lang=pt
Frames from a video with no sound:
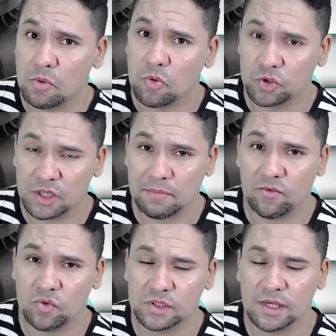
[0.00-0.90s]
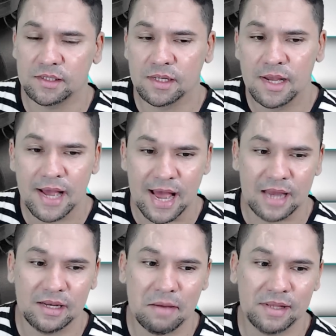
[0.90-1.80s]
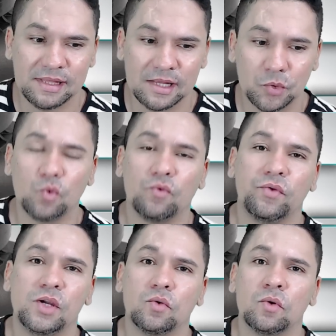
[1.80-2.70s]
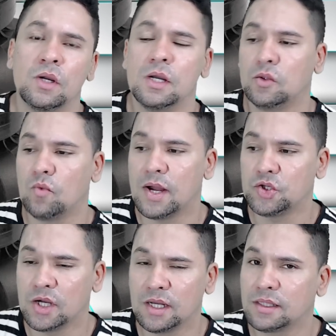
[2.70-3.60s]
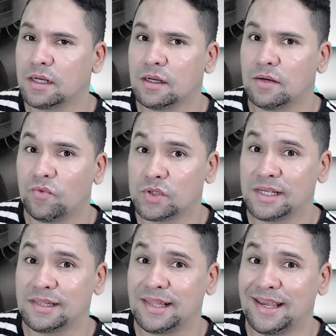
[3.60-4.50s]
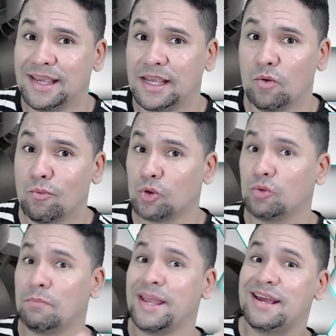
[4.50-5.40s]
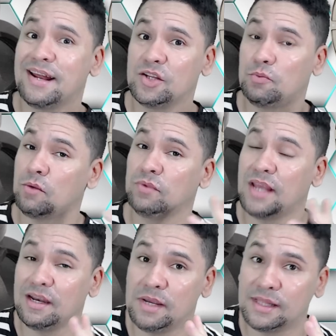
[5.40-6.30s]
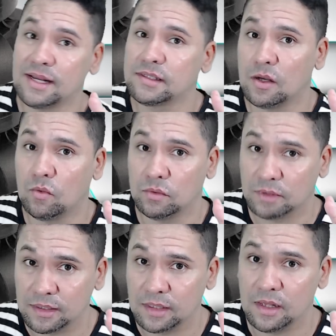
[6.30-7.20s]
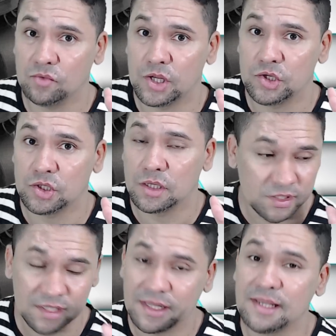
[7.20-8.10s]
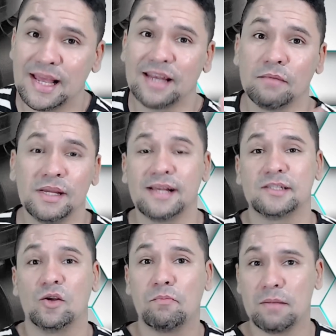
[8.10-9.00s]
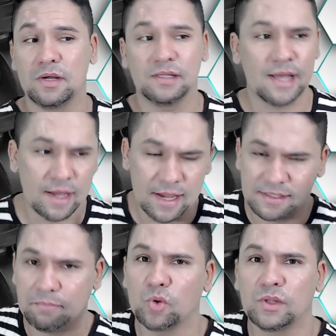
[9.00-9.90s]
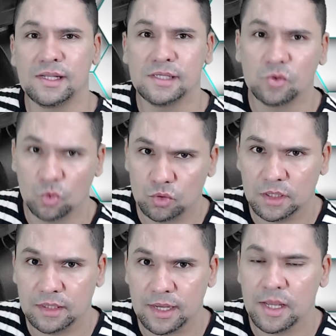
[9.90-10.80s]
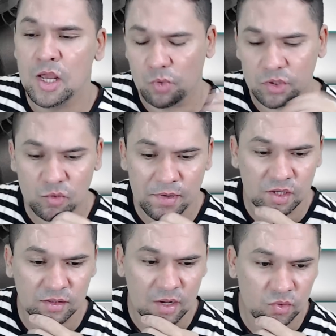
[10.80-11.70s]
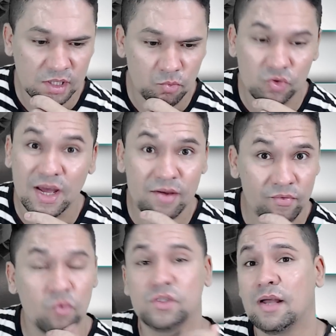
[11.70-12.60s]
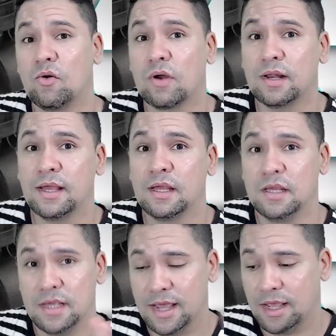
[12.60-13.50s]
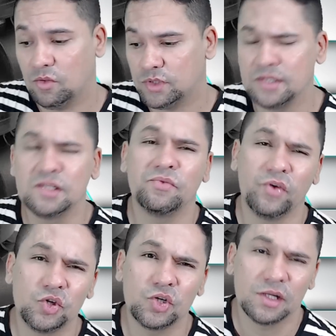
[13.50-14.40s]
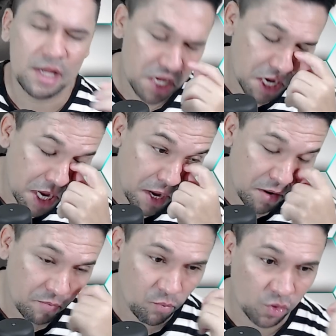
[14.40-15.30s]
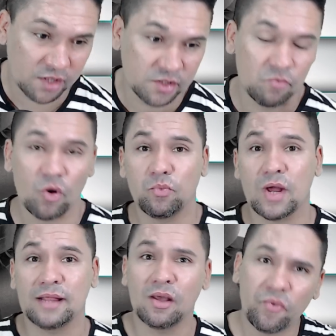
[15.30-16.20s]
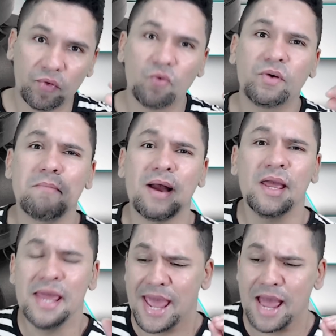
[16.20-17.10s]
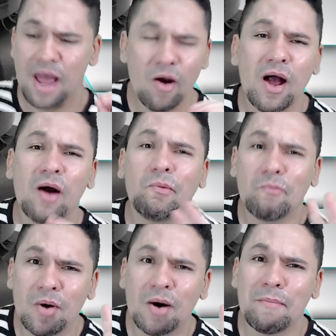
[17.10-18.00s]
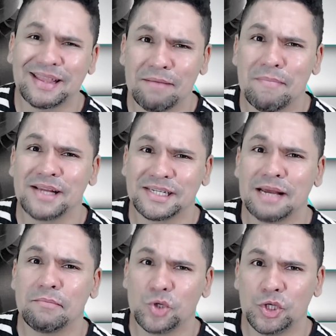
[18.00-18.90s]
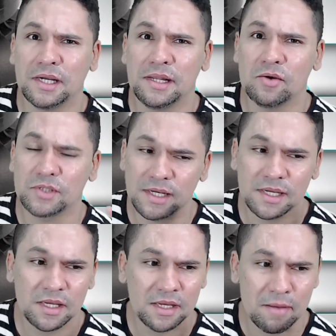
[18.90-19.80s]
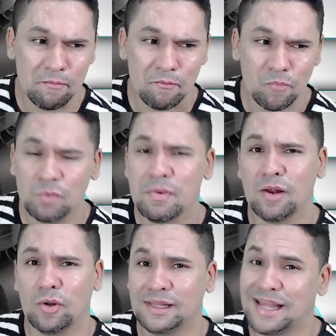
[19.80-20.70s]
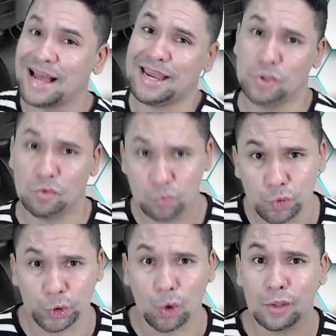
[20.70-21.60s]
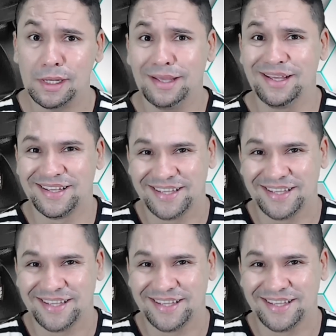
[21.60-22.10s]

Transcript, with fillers: como eu mostrei para vocês ali na metade do vídeo, não adianta você ter um modo bem grande para não ter alimentação, tá entendendo, gente? Você tem que ter alimentação para mandar essa potência toda, né? Por isso que o pessoal tá usando muito high volts agora, né? É 220, né? É potência do modo. Até o fio fica mais. É uma, uma, matemática da bexiga, né? Eu sei que é muito melhor, né? Tem a questão do choque, né?